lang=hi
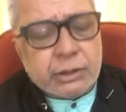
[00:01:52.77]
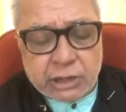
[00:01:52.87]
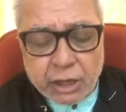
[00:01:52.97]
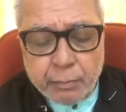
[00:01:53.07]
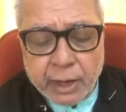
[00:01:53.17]

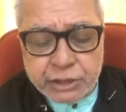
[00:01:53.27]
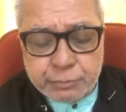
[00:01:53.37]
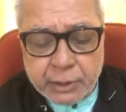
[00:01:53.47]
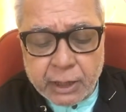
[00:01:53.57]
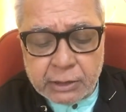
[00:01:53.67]
सगबाश
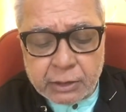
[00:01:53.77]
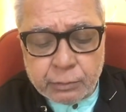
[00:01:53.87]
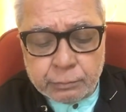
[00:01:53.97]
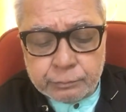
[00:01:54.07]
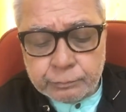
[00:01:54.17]
बिरादर
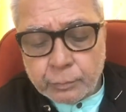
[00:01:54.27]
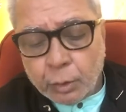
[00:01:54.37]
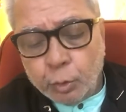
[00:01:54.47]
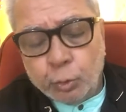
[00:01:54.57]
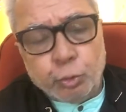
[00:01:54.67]

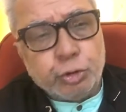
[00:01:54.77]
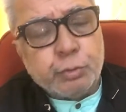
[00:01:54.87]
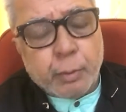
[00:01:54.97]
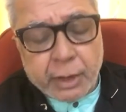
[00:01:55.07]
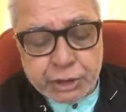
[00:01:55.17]
खूर्द
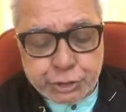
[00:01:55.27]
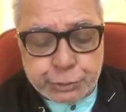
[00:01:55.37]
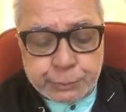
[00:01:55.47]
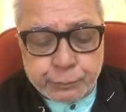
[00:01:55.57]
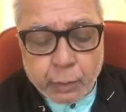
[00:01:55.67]
मुबाश
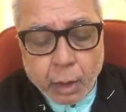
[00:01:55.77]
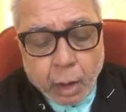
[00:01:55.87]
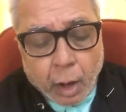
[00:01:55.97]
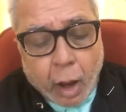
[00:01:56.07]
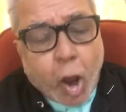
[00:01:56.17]

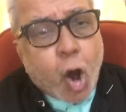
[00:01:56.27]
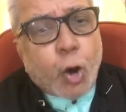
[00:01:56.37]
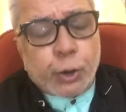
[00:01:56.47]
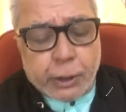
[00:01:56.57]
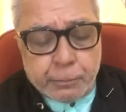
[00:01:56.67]

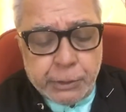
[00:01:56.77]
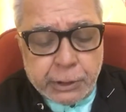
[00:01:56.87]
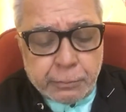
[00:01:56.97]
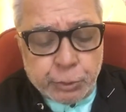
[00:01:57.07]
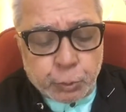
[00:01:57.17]
और कभी
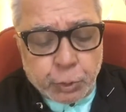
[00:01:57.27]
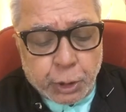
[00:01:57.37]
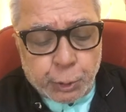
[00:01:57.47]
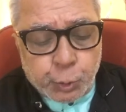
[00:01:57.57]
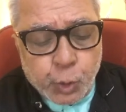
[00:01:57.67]
कभी तो
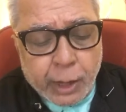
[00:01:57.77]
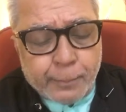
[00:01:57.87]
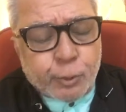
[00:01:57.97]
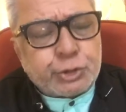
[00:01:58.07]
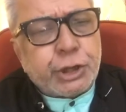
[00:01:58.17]
घंटों
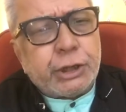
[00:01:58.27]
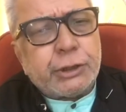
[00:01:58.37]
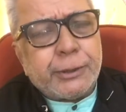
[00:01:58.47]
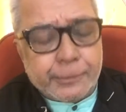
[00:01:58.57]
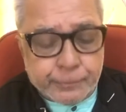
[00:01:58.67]
खामोश
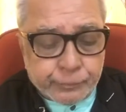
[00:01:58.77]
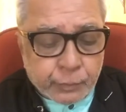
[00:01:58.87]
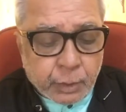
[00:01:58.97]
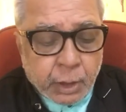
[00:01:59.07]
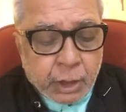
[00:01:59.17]
रहता
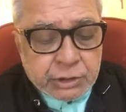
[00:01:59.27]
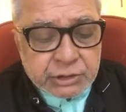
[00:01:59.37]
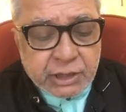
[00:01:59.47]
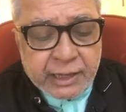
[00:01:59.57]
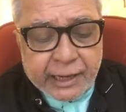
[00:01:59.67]

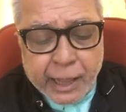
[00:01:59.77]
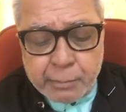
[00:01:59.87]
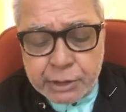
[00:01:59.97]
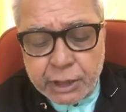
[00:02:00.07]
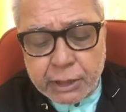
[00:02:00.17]
जैसे खिला
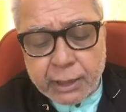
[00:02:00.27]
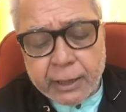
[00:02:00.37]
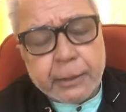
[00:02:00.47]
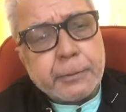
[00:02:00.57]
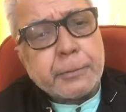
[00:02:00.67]
में देख रहा
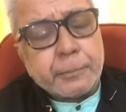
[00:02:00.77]
है